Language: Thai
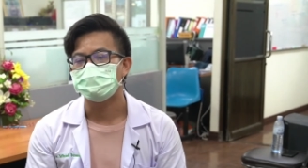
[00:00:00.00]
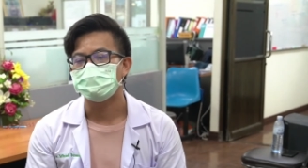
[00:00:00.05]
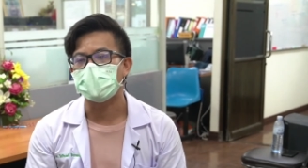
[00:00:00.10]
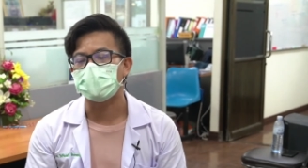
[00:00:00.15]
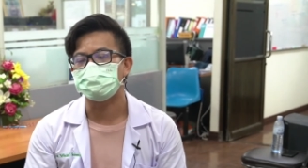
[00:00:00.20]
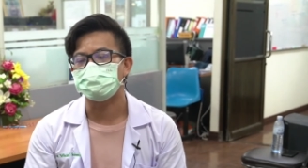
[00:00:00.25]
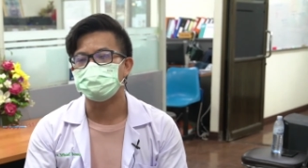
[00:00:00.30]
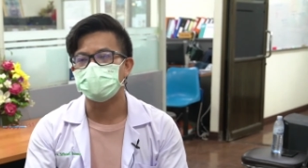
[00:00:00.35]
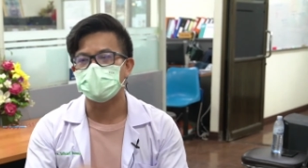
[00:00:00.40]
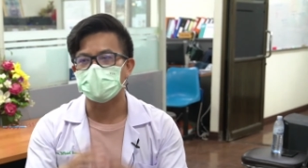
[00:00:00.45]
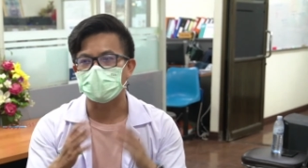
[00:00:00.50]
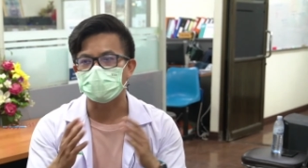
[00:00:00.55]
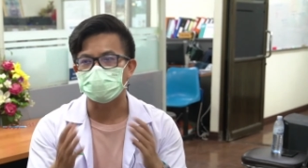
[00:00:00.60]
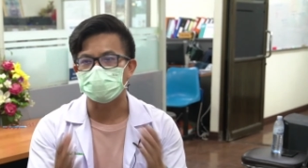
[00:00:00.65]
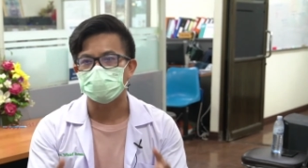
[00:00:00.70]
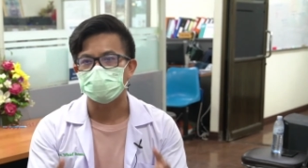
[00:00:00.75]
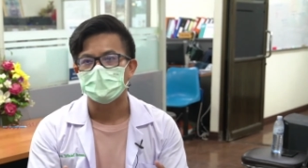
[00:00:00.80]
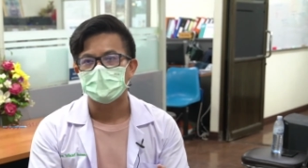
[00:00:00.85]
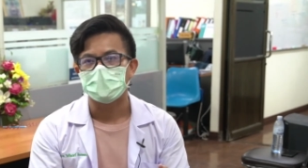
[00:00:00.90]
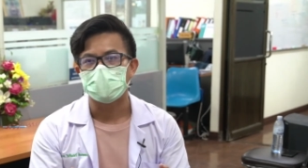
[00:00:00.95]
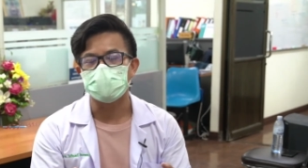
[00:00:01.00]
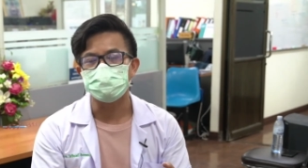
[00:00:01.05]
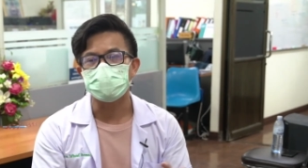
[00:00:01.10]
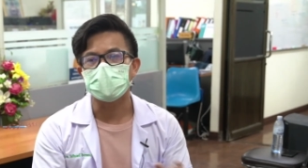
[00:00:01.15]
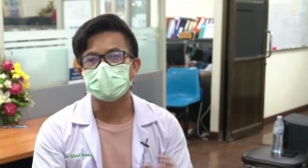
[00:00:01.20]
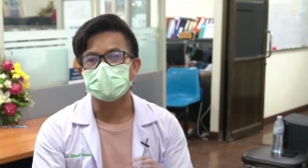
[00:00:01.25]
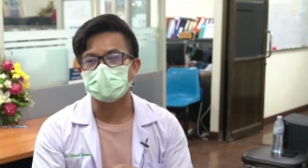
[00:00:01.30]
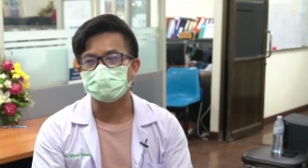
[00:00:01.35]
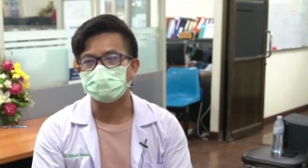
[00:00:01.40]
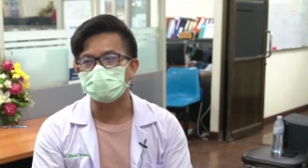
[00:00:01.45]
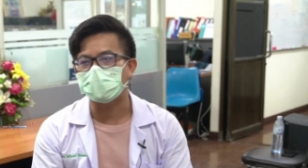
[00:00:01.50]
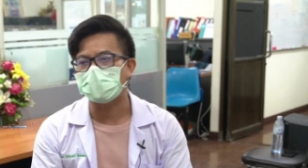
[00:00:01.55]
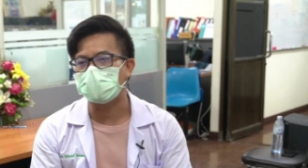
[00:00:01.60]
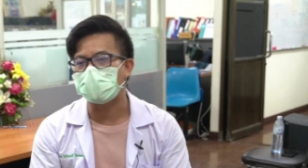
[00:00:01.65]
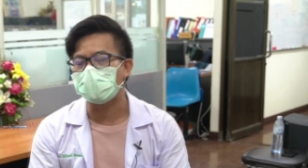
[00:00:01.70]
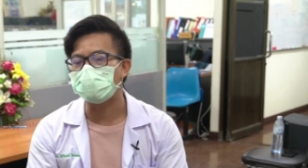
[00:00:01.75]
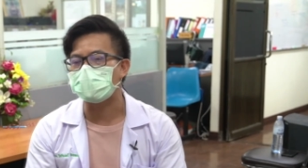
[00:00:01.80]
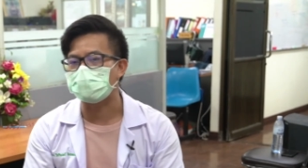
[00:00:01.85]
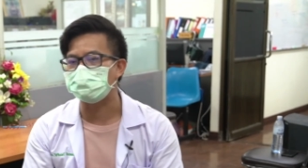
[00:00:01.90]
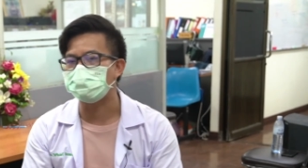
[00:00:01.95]
ปรับเปลี่ยนให้มันกับ
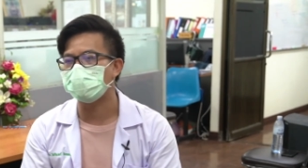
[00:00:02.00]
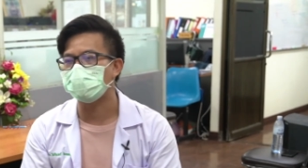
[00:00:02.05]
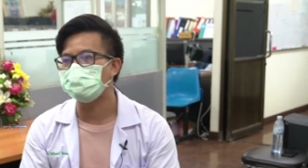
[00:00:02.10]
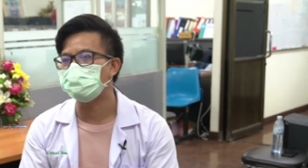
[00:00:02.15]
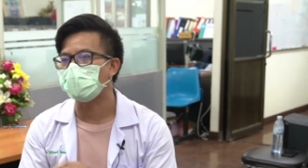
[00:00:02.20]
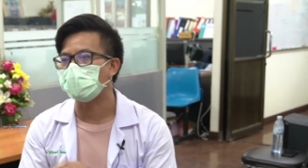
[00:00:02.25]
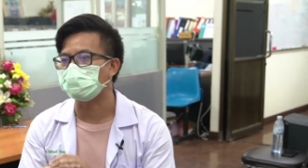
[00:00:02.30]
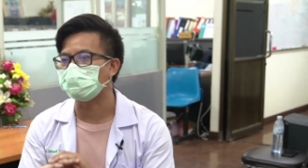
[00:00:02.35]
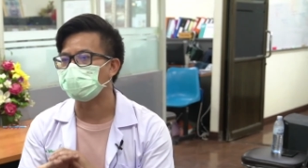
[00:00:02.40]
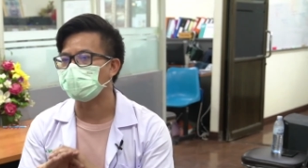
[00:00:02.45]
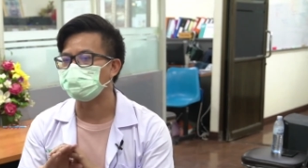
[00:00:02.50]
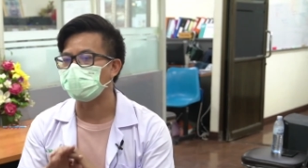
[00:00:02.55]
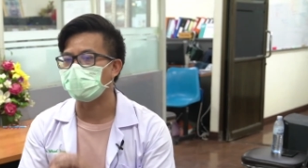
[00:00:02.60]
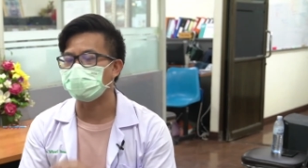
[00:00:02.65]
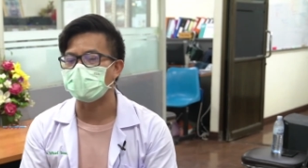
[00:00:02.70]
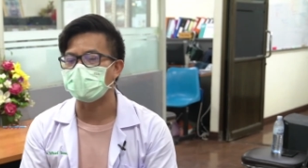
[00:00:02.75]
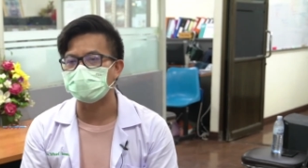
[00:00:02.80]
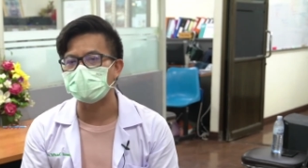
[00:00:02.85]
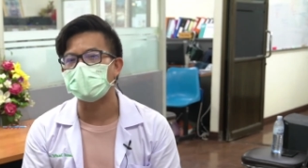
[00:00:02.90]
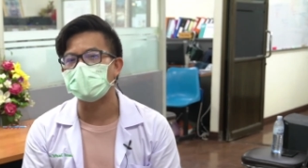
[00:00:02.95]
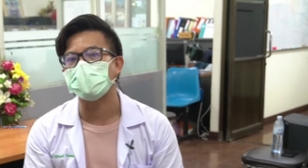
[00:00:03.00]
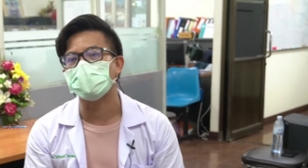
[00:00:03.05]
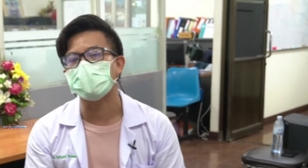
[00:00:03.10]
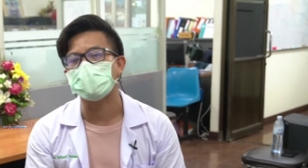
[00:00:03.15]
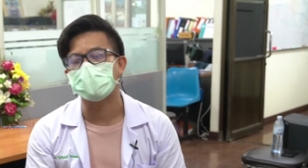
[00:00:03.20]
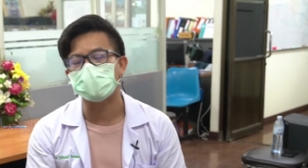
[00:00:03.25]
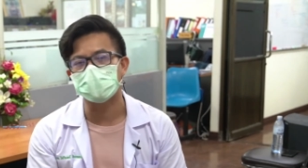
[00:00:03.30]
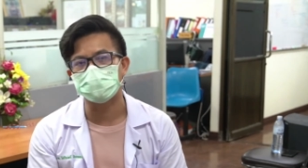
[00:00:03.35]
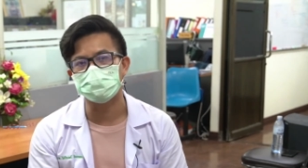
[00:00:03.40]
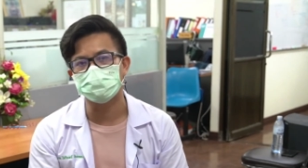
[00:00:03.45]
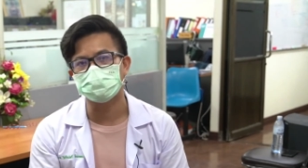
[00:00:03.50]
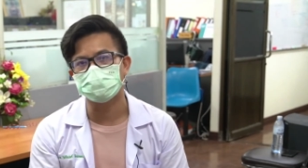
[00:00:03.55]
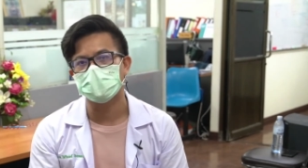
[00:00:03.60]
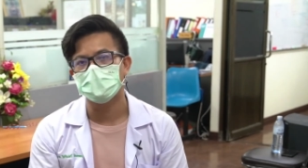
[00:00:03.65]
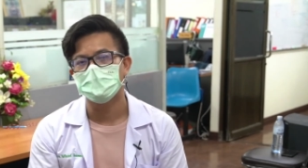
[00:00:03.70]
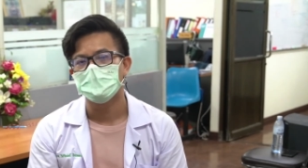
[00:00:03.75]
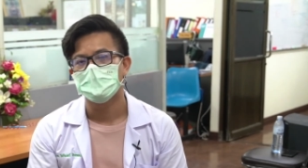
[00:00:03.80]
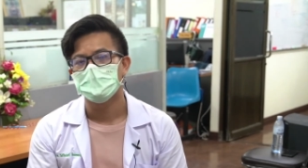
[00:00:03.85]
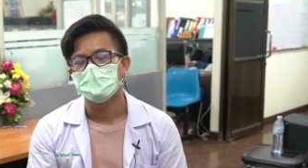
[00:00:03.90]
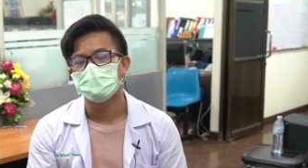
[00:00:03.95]
เข้ากับบริบทในตอนนั้นได้นะครับ
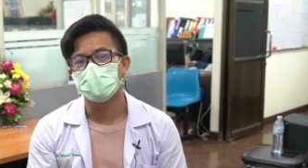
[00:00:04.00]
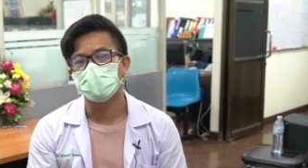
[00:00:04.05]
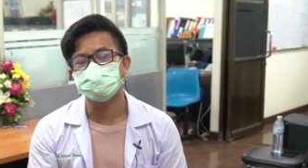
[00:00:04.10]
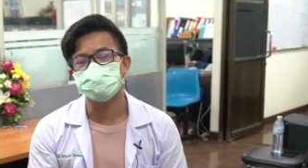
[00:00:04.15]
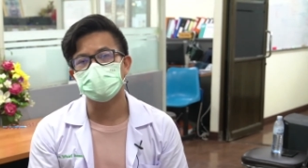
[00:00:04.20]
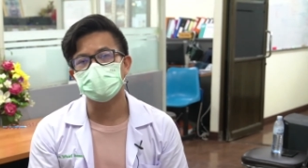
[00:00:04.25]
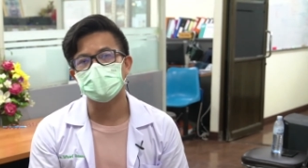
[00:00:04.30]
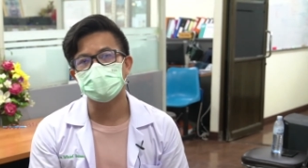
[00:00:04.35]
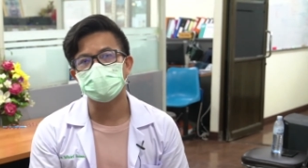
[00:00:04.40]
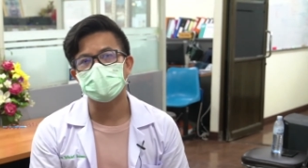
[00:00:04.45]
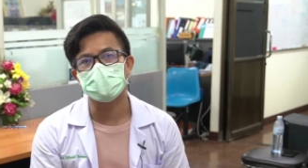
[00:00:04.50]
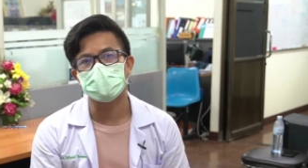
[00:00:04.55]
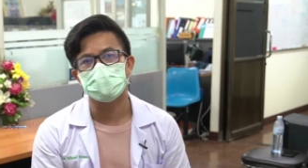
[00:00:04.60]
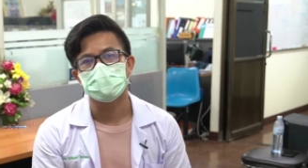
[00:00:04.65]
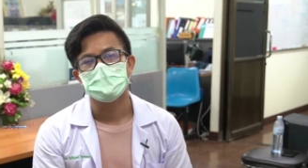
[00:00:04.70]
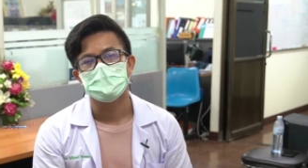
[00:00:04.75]
เพราะฉะนั้นเนี่ย